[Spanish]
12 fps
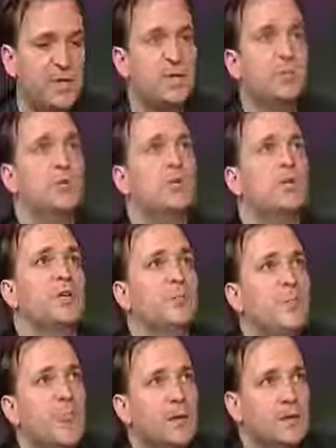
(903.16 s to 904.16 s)
viene
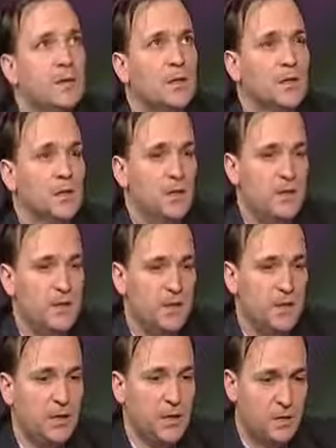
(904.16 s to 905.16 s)
porque
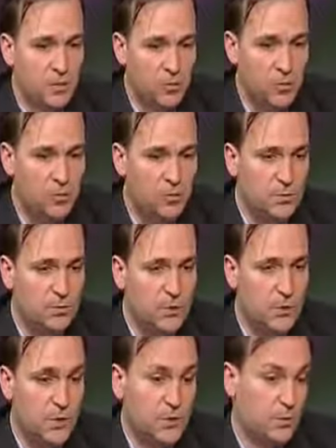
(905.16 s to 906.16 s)
había
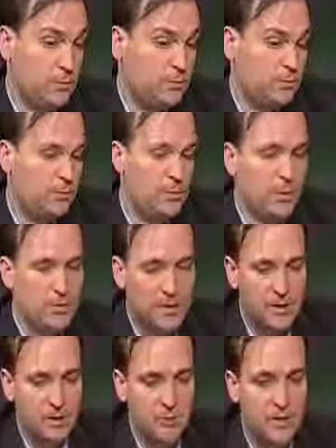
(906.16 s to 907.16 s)
un señor, por
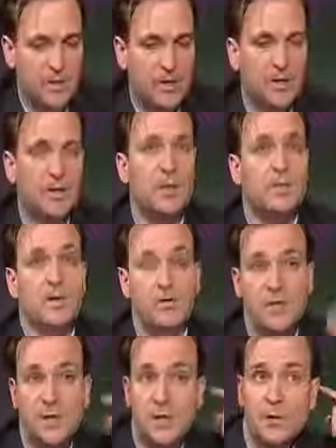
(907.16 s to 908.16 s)
llamarlo de alguna manera, y para
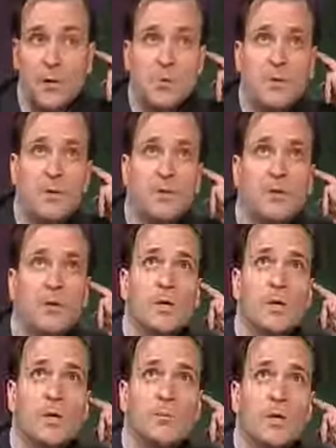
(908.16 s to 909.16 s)
no ofender a ninguna especie
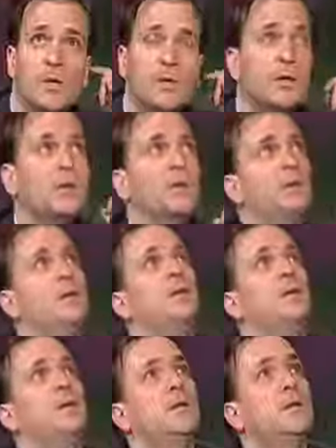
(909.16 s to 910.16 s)
zoológica,
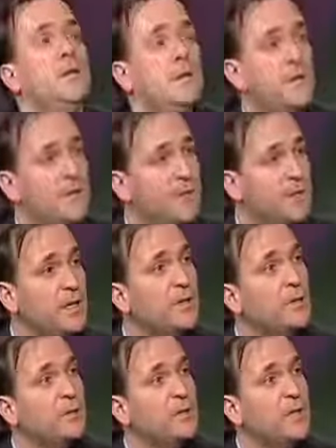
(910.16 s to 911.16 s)
que se llamaba
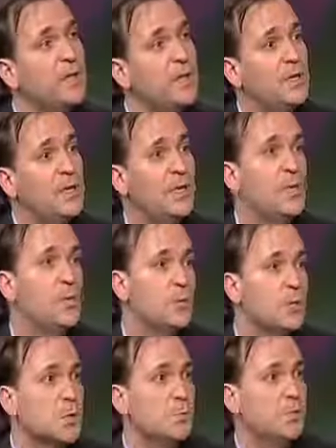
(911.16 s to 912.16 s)
Cirilo, que era el
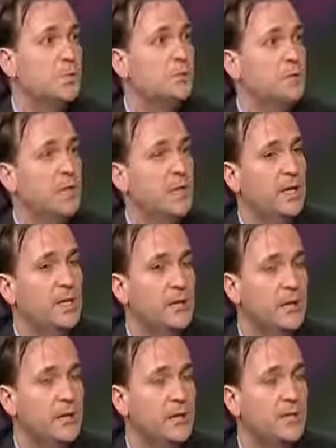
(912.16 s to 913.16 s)
obispo de
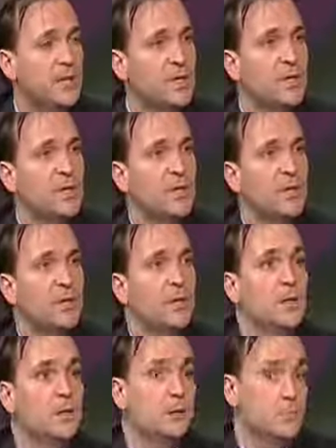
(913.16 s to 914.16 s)
Alejandría,
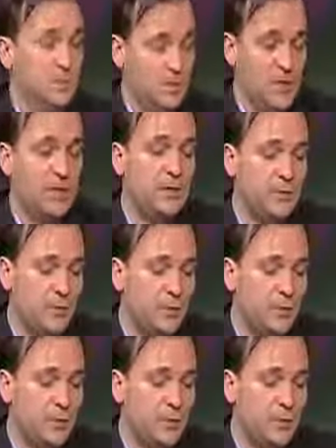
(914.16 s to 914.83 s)
ante